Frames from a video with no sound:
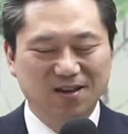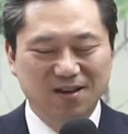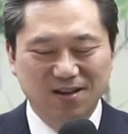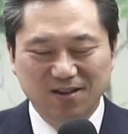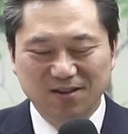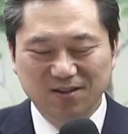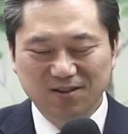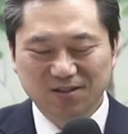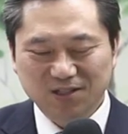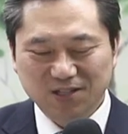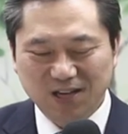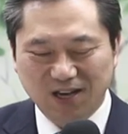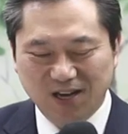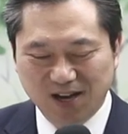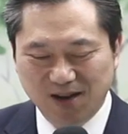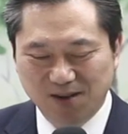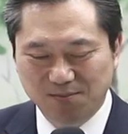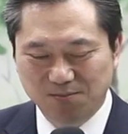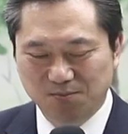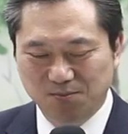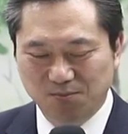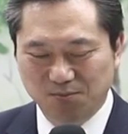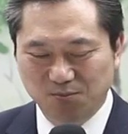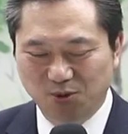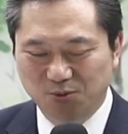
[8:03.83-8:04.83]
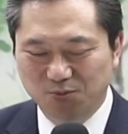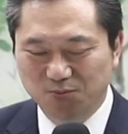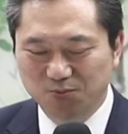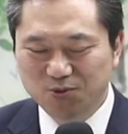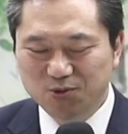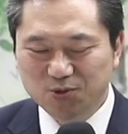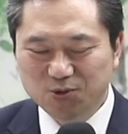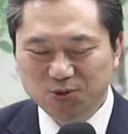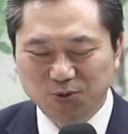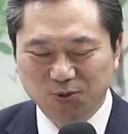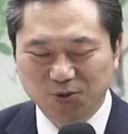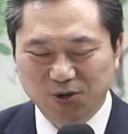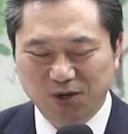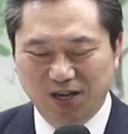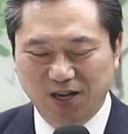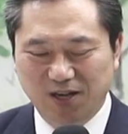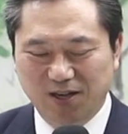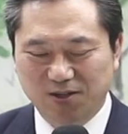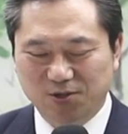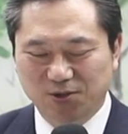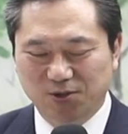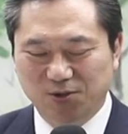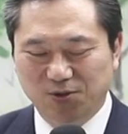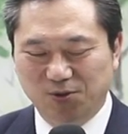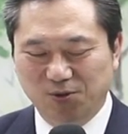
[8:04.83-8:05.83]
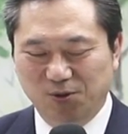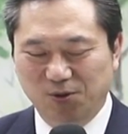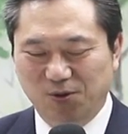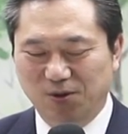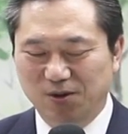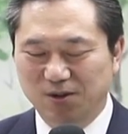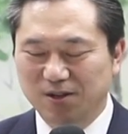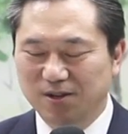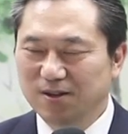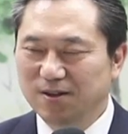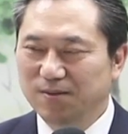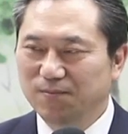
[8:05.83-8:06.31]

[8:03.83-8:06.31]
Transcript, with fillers: 사람 몸속에서도